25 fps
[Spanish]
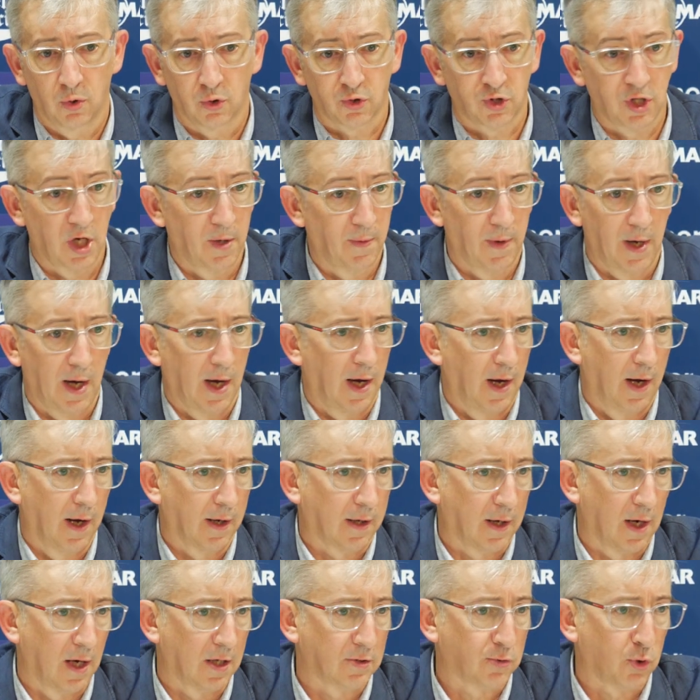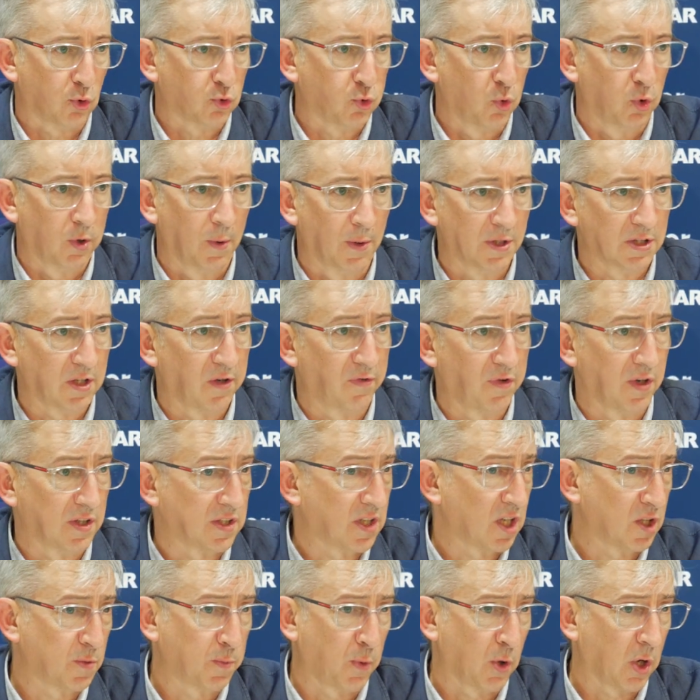lleva a que las dos últimas
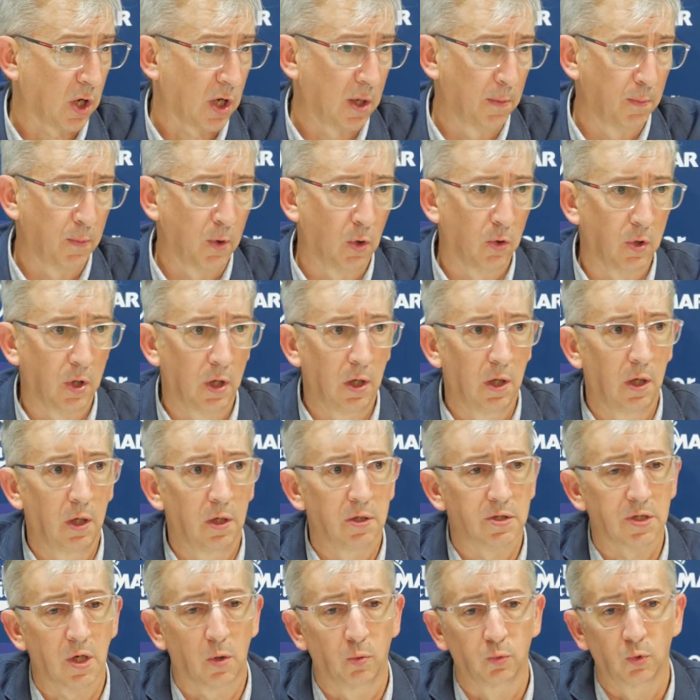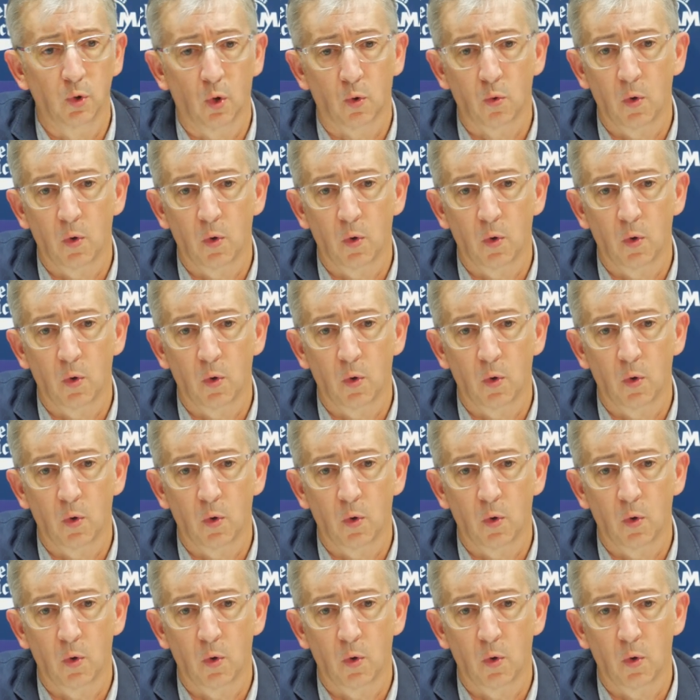defensas, por ejemplo, del segundo